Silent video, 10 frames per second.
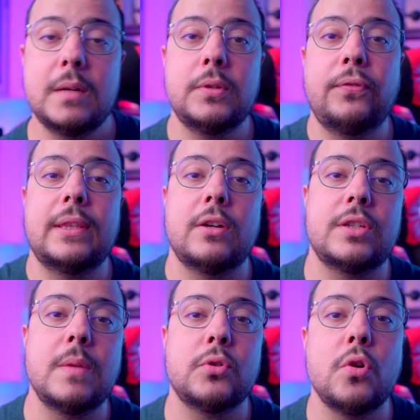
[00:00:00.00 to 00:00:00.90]
termos de fita, nós
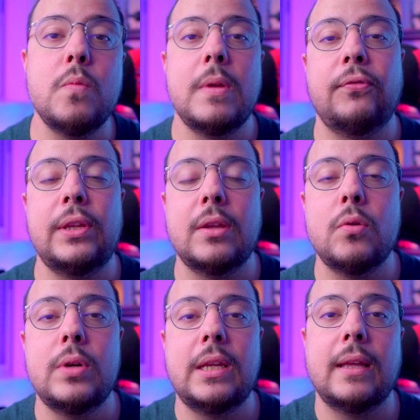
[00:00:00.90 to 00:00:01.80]
temos uma fita
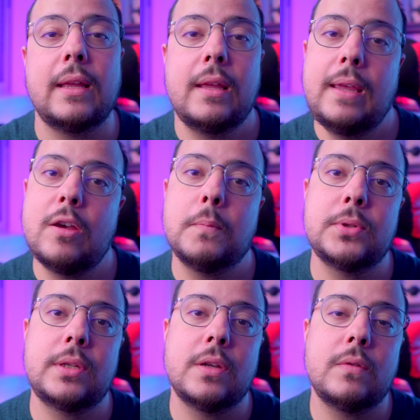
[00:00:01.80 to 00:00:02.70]
única em
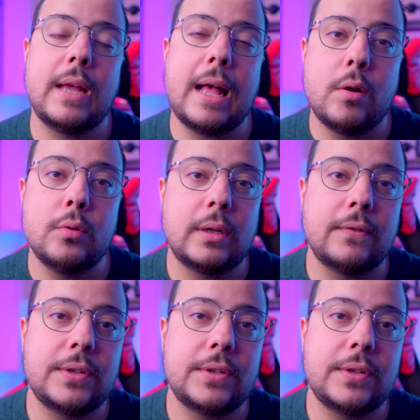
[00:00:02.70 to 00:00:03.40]
oposição à outra